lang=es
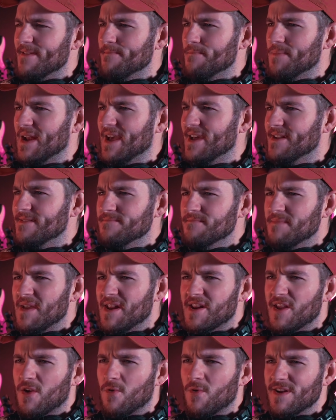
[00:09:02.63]
En plan, me
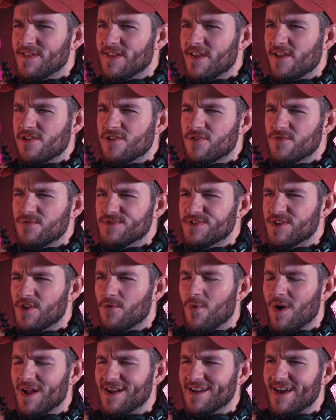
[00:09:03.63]
recuerda incluso
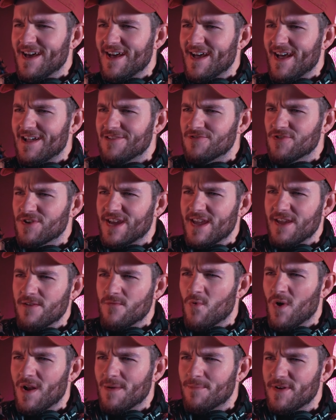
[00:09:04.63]
igual a, lo que
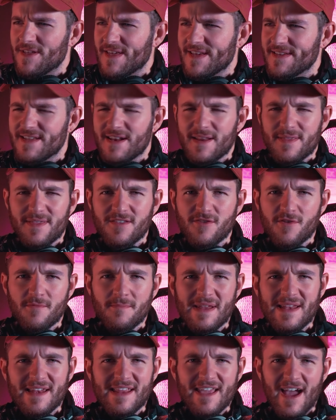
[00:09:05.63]
igual pueda estar haciendo
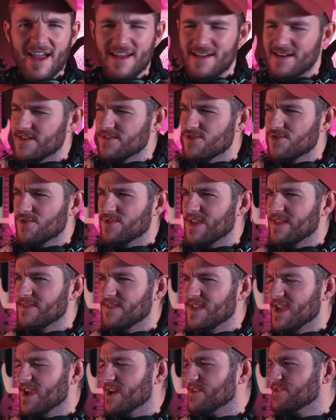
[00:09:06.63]
Billie Eilish hoy en
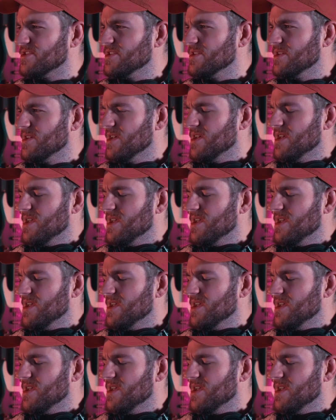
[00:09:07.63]
día, ¿no?